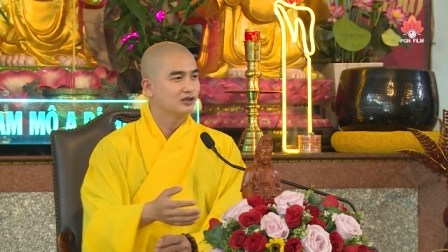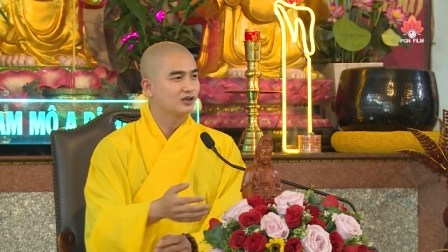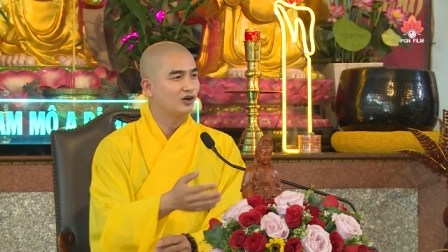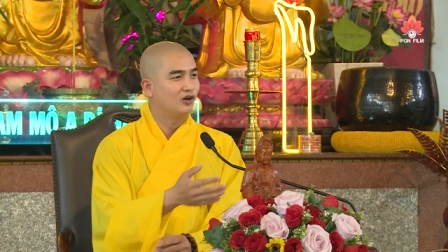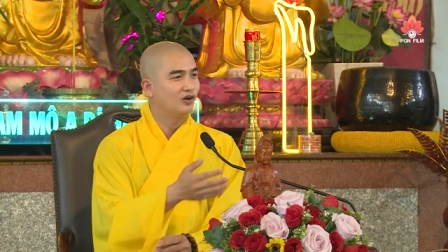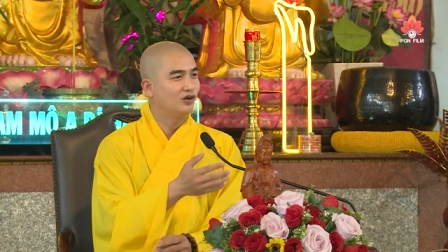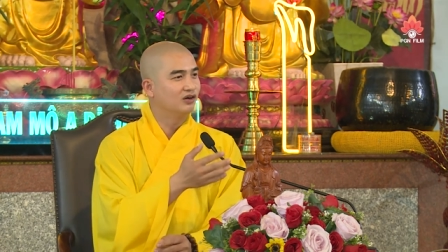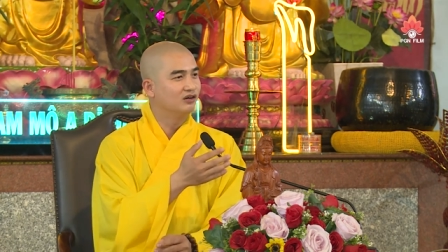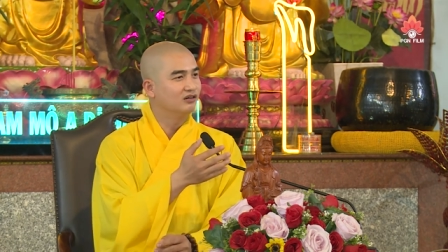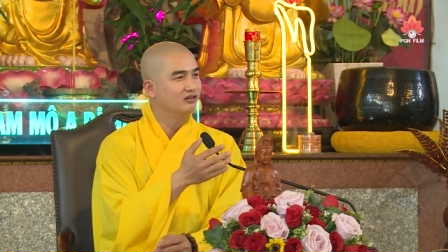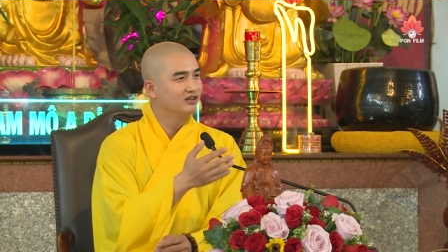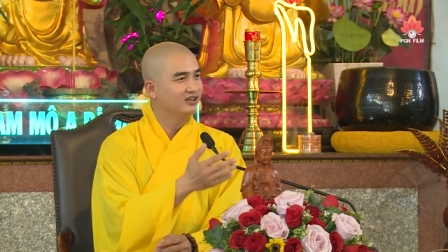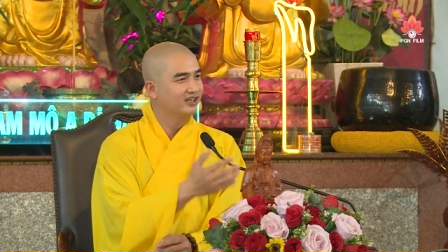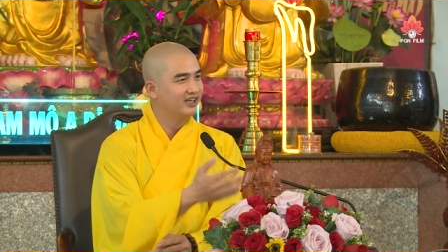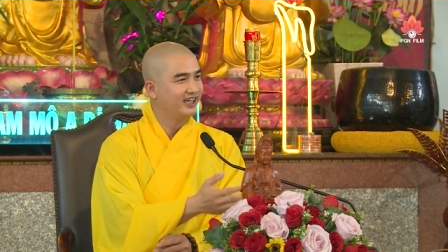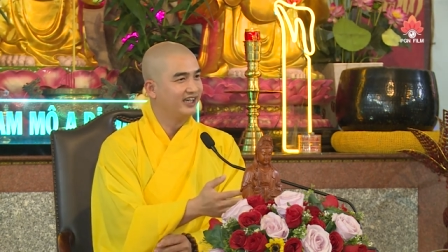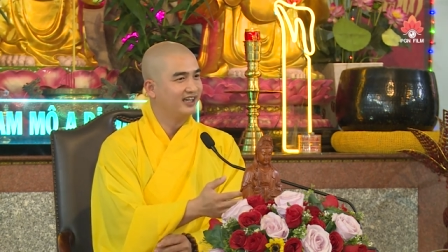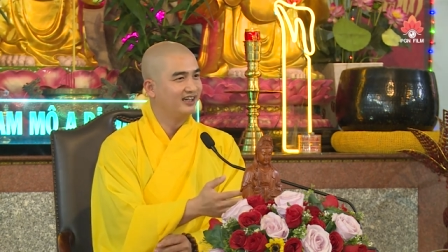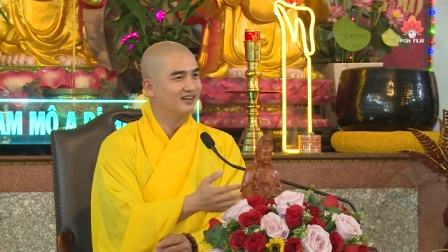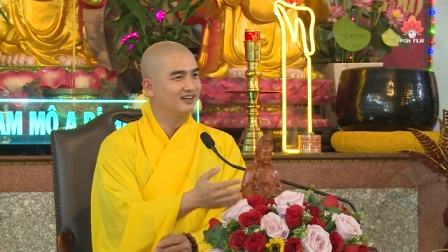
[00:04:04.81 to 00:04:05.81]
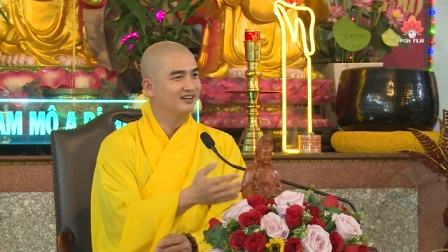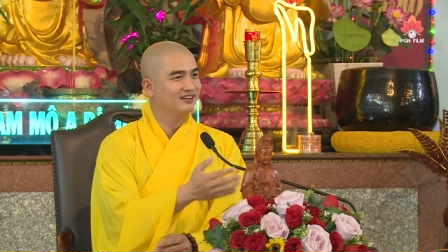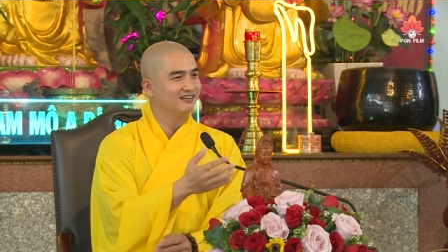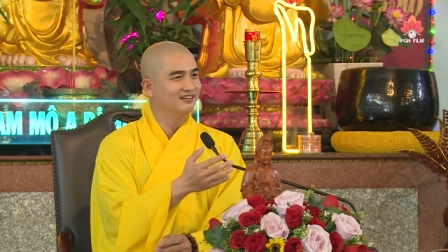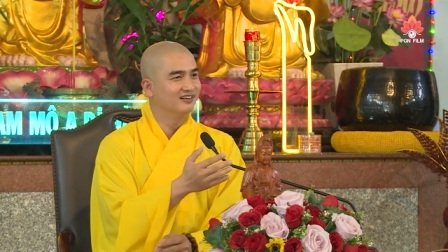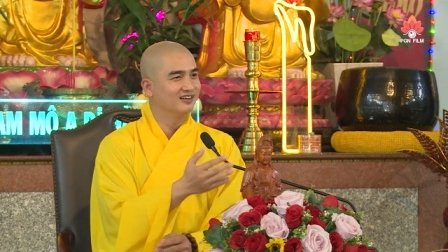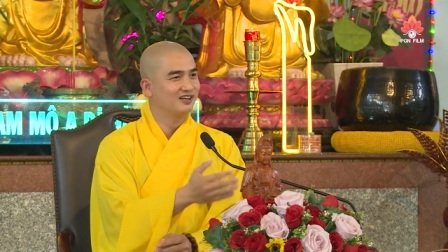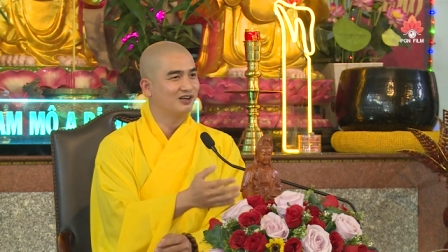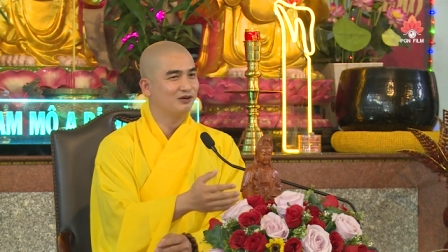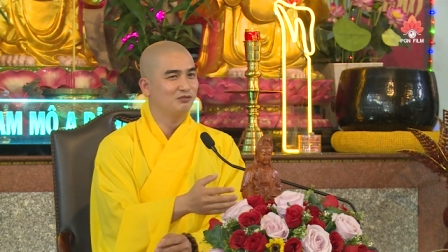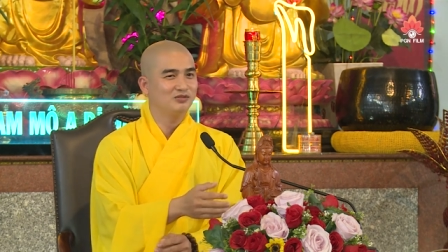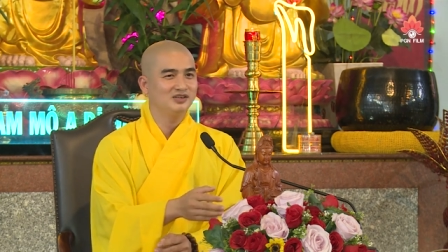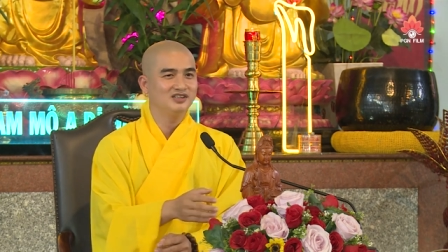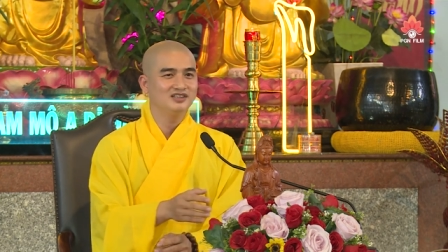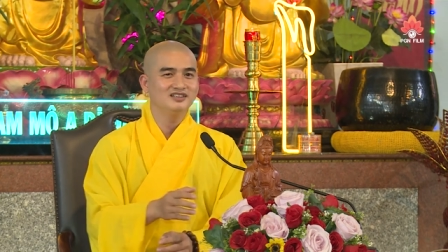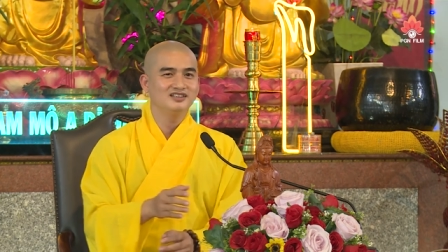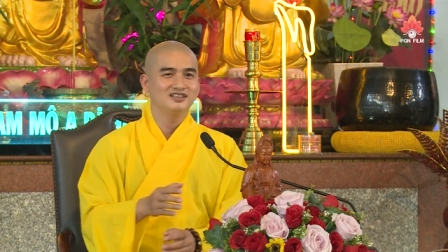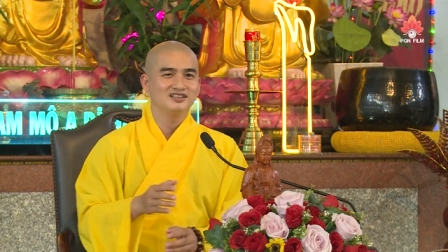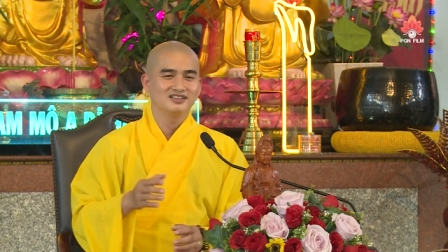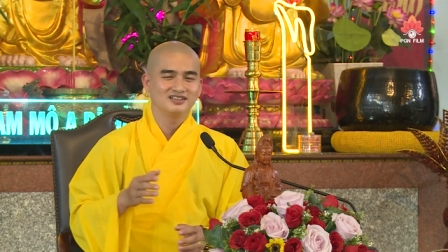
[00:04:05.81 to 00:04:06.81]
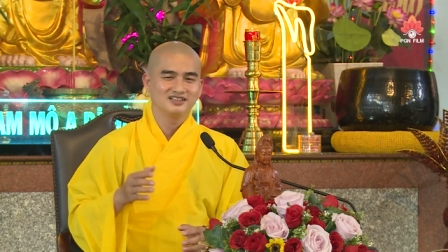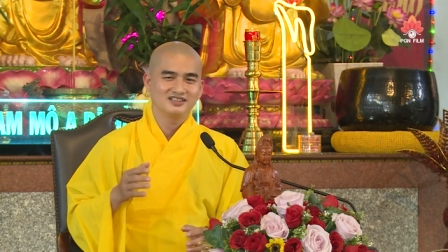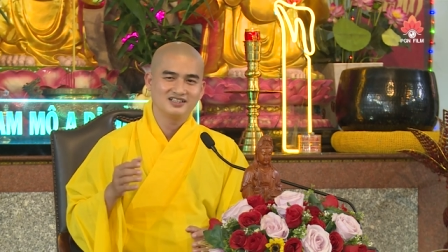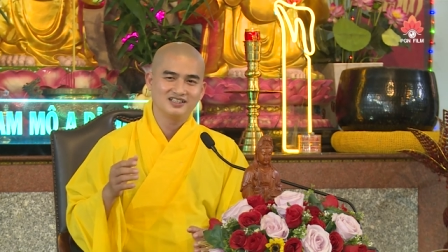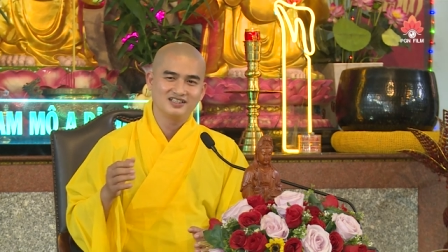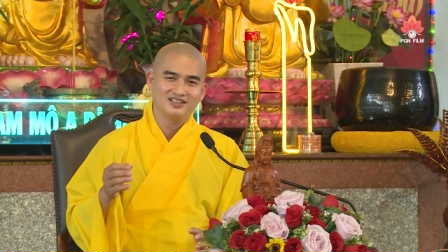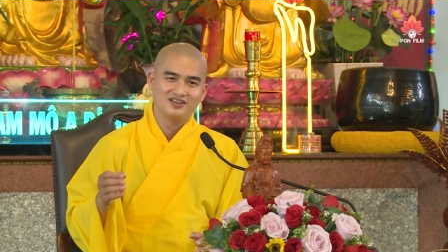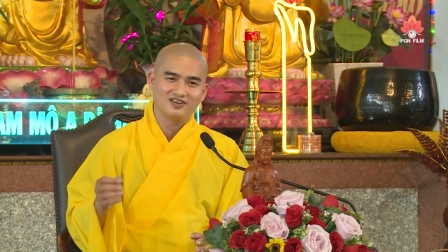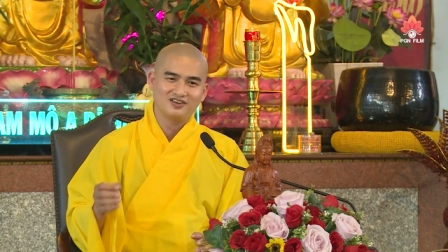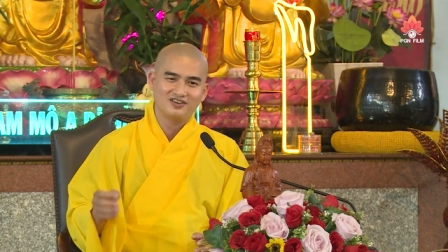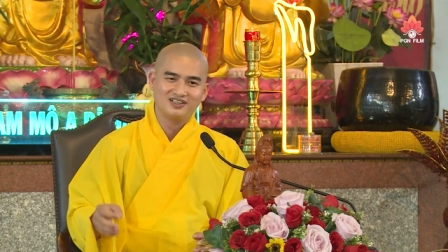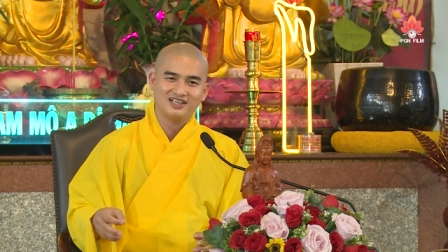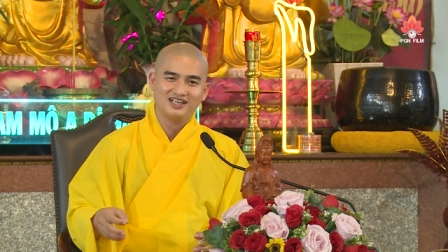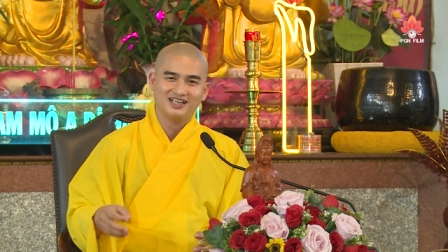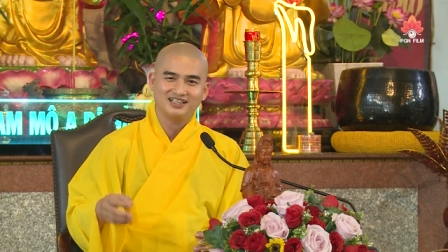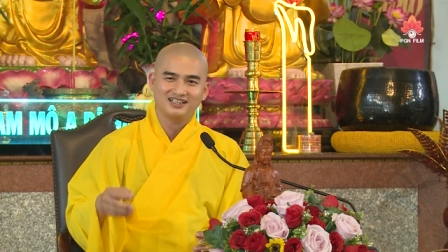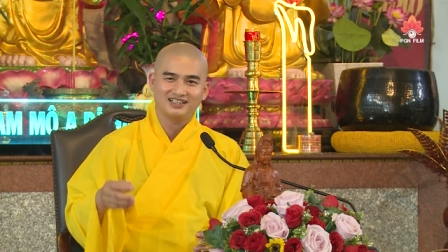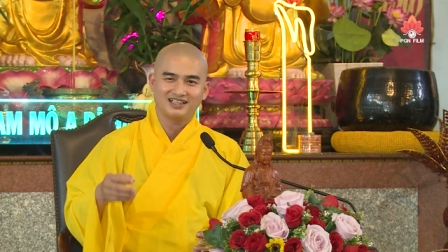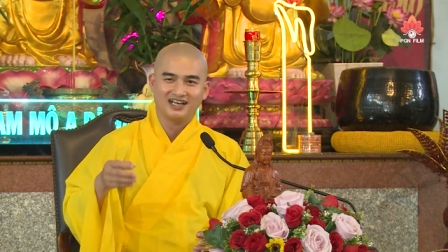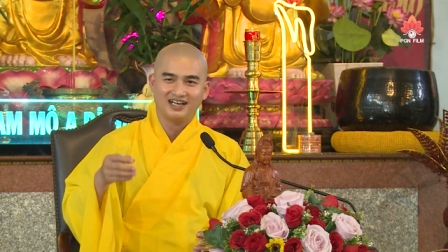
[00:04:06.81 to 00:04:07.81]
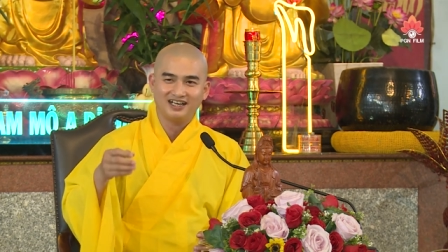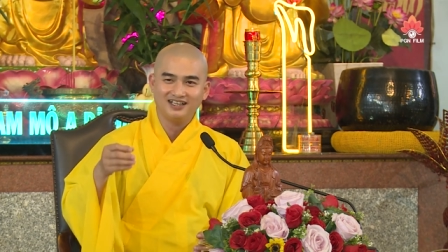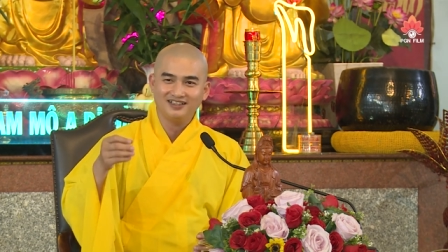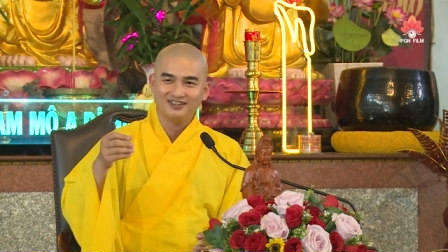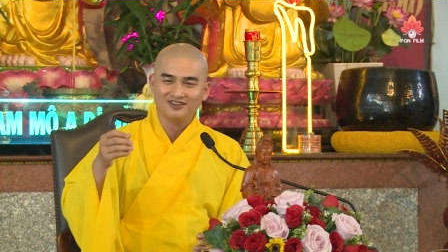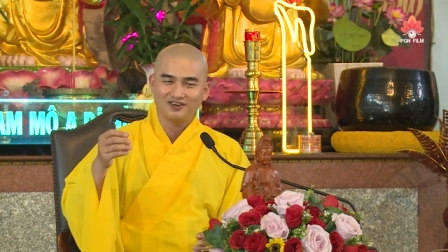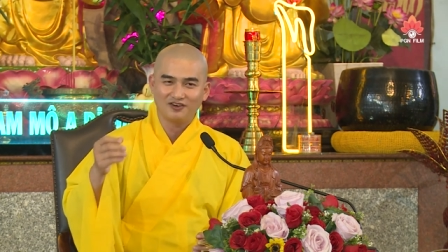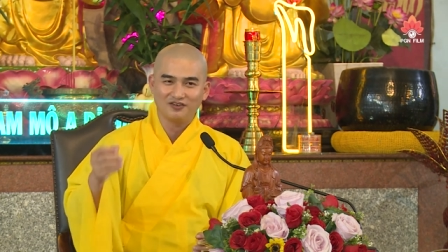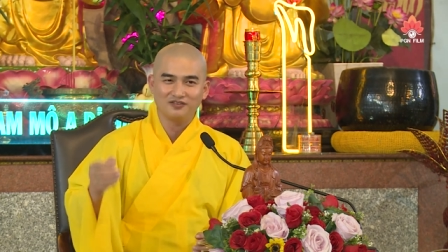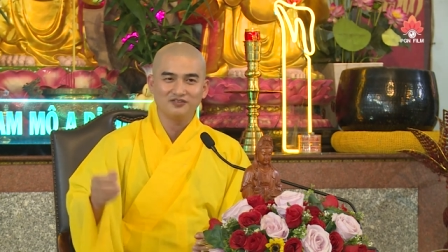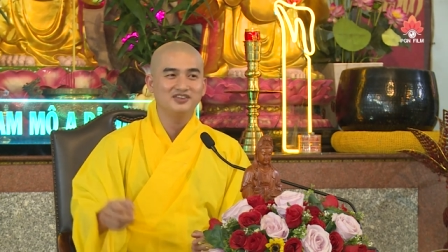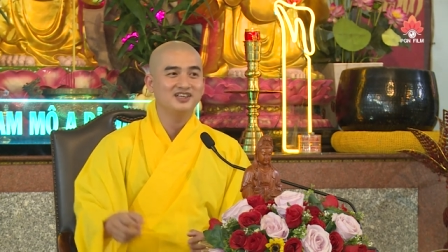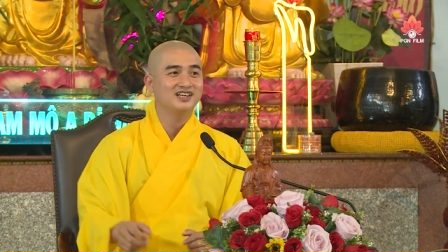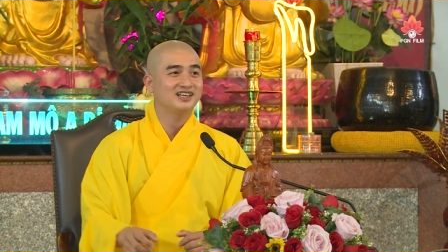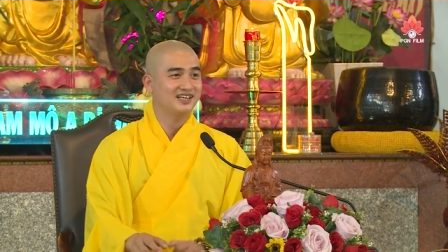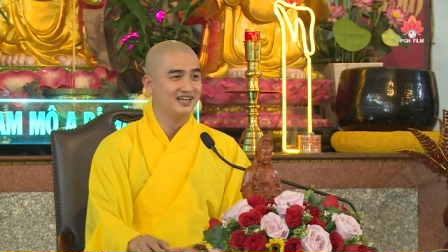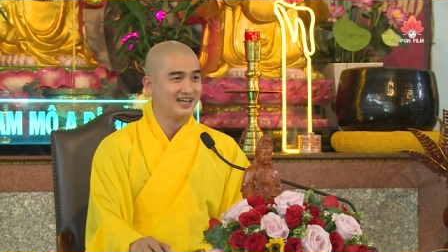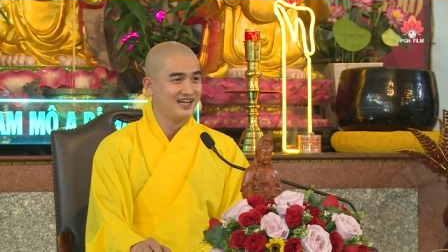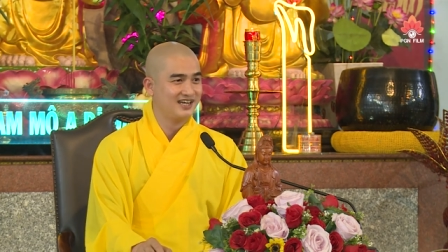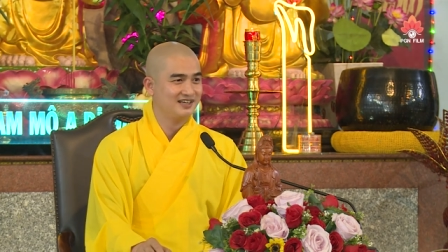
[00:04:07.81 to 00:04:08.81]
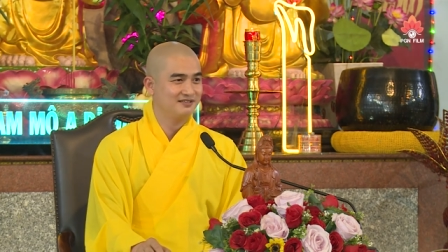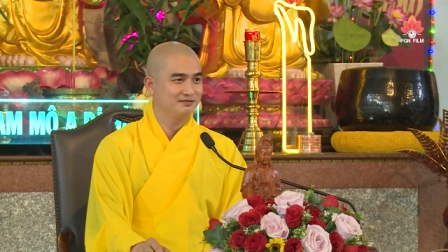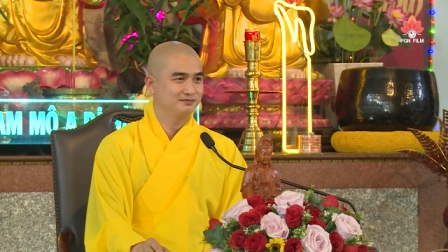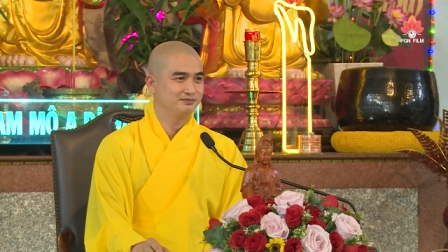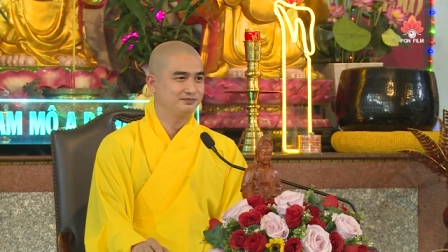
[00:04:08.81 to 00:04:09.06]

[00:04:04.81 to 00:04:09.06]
còn người ghét người không ưa thì họ đăng tải họ viết khác